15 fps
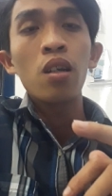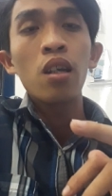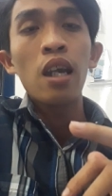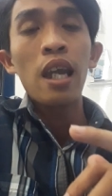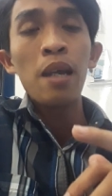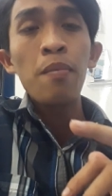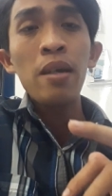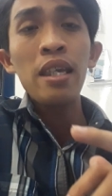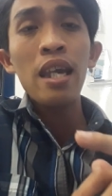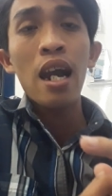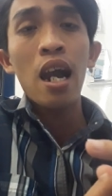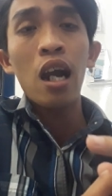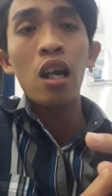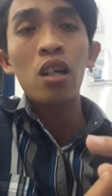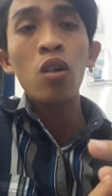hiện bây
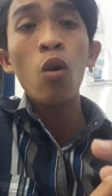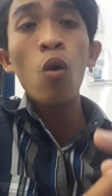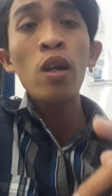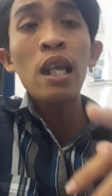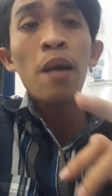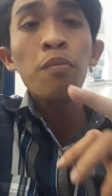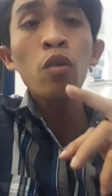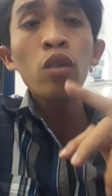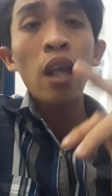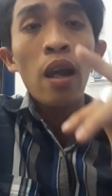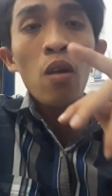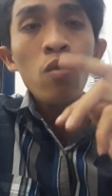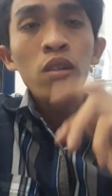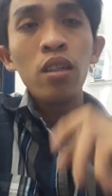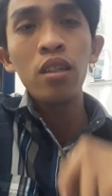giờ thua năm chú tiểu
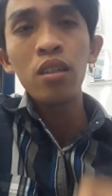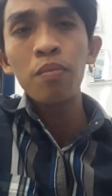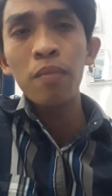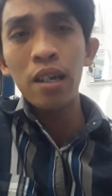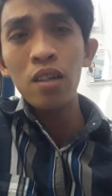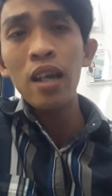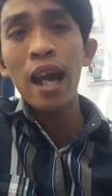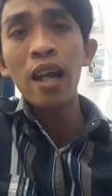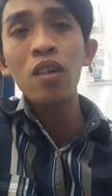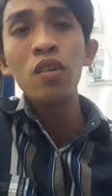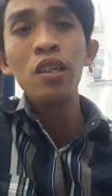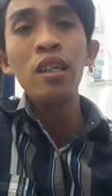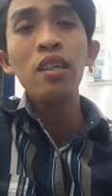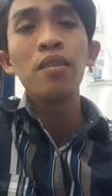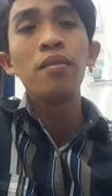cũng nữa mình nó hạt
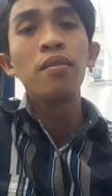luôn á